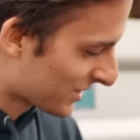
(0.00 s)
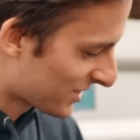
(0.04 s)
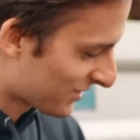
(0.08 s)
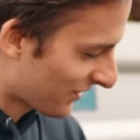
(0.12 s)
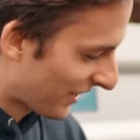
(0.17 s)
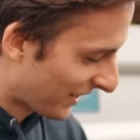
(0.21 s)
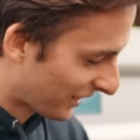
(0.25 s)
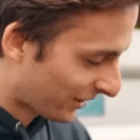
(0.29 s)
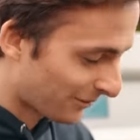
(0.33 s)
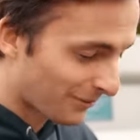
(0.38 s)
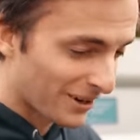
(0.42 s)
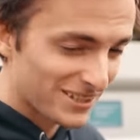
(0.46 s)

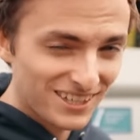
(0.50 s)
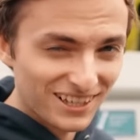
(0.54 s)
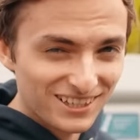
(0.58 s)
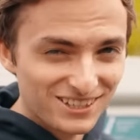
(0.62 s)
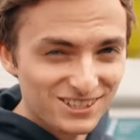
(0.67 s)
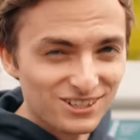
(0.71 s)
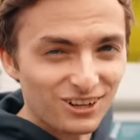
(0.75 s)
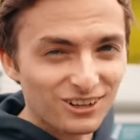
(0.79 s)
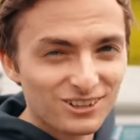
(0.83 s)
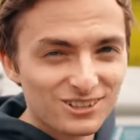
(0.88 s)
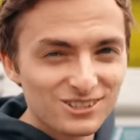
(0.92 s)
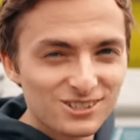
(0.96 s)

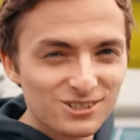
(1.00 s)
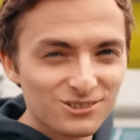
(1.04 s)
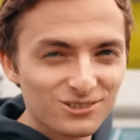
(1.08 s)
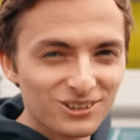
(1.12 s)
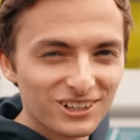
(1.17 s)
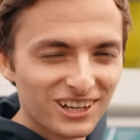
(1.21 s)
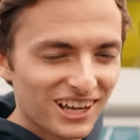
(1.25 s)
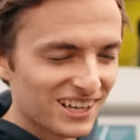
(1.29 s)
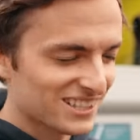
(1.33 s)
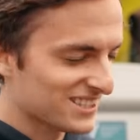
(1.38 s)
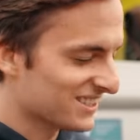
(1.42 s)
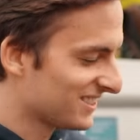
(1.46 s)
2,6 Tonnen
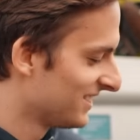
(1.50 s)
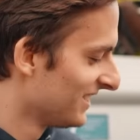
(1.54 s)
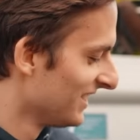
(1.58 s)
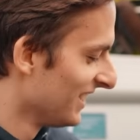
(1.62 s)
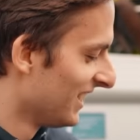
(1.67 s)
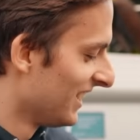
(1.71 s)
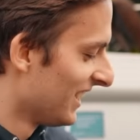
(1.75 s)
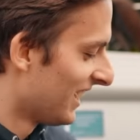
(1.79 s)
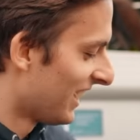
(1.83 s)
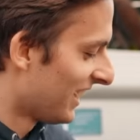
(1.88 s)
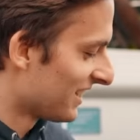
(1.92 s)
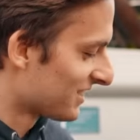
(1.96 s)
zugelassen.
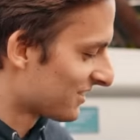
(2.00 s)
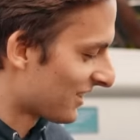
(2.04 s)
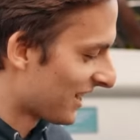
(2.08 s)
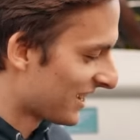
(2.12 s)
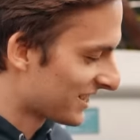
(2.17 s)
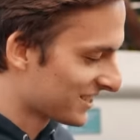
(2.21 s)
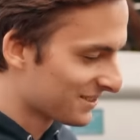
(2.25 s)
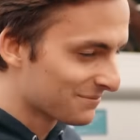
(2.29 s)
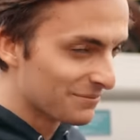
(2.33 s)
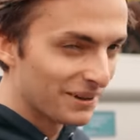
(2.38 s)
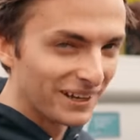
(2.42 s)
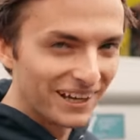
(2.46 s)
Also
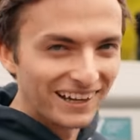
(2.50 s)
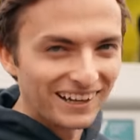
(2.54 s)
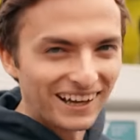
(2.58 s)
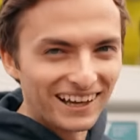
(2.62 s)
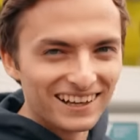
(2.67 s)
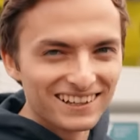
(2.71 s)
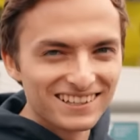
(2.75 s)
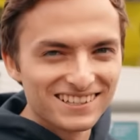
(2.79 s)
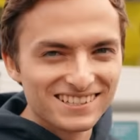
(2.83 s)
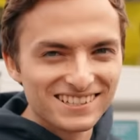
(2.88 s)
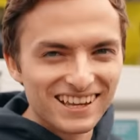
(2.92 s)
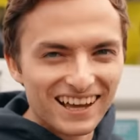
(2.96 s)
echt mega
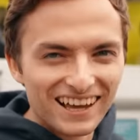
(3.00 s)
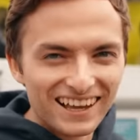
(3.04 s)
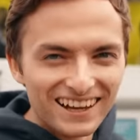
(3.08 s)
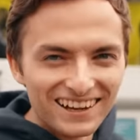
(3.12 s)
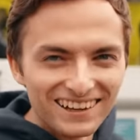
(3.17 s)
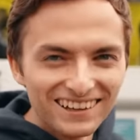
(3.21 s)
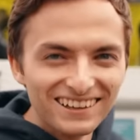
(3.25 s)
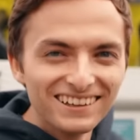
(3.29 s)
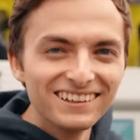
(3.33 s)
geiles Teil.